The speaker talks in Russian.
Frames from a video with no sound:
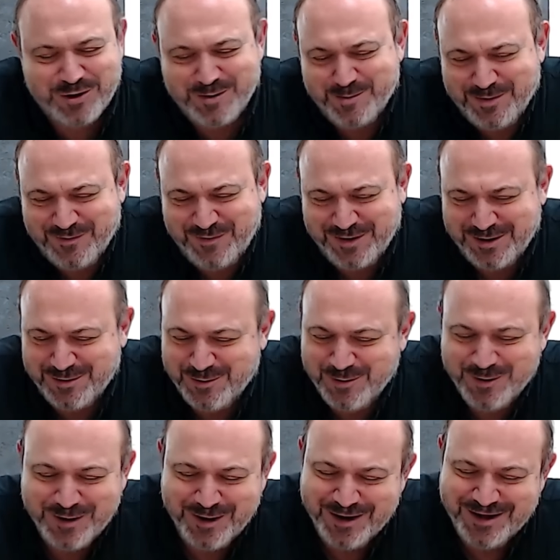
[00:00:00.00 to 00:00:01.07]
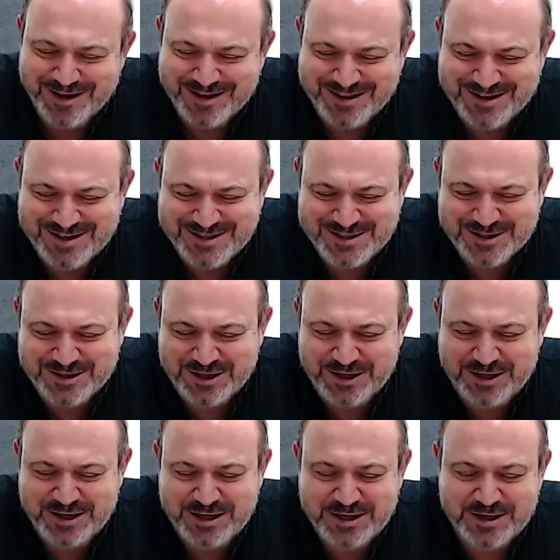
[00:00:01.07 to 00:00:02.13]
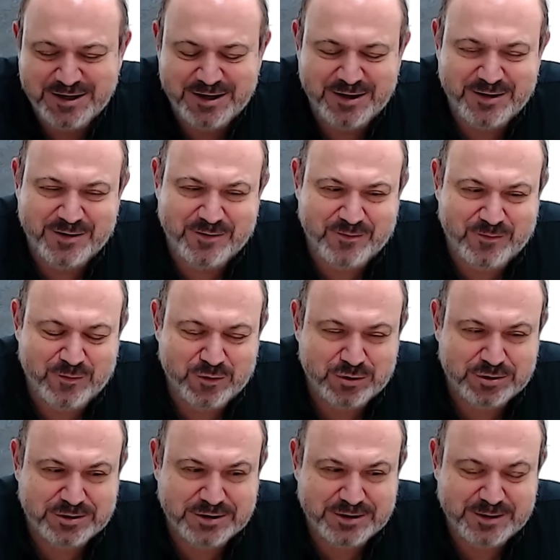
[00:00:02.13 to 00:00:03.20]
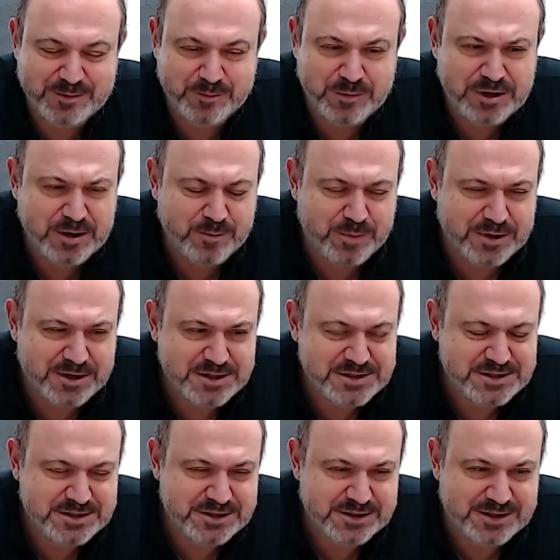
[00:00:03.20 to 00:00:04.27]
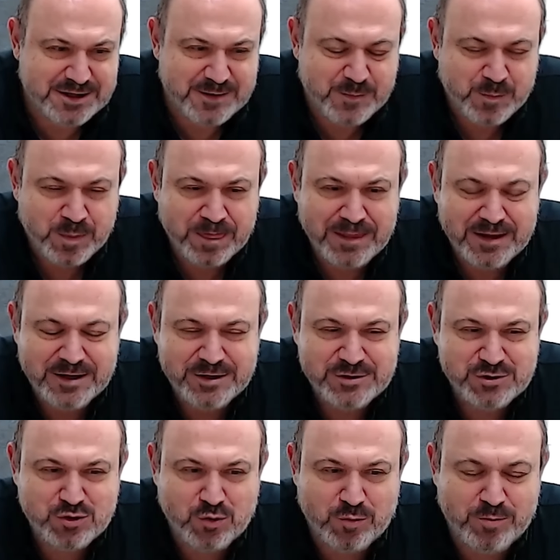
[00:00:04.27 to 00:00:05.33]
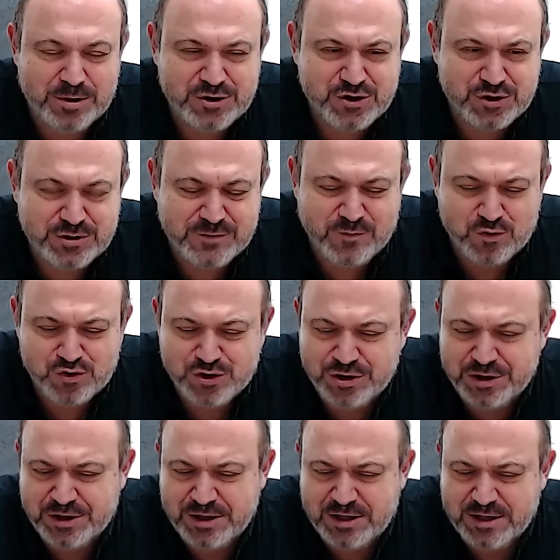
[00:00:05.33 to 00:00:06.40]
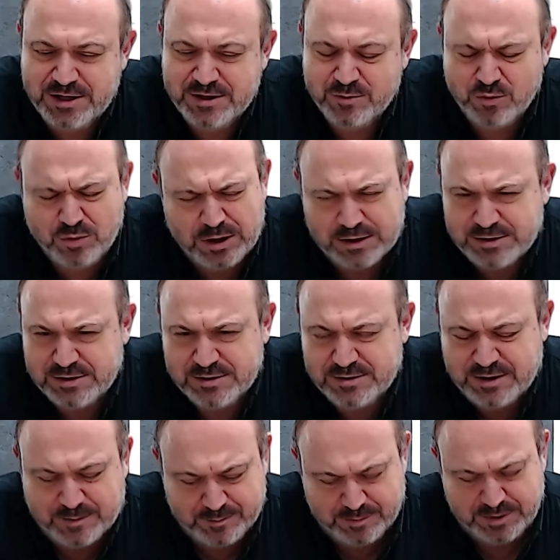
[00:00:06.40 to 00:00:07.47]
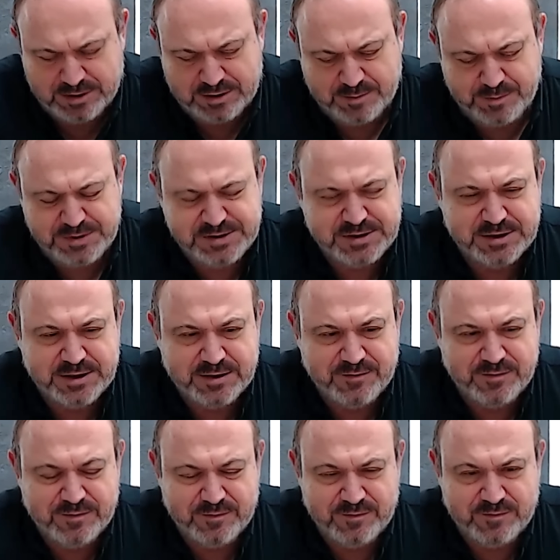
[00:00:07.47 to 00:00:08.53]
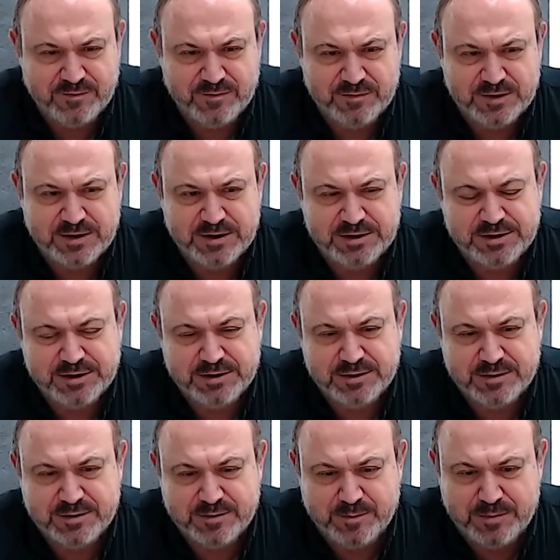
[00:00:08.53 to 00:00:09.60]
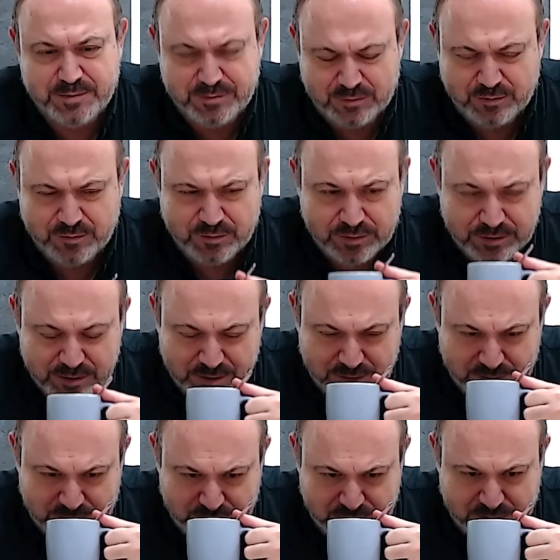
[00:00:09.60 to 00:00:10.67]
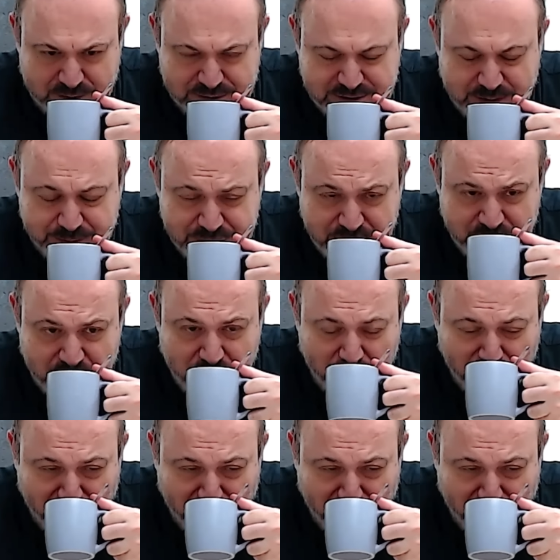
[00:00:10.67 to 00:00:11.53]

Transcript: по Фрейду. Значит, и вот э, меня поразило, что большинство жителей, ну, как там было написано на этой ну, вот, э, сообщении,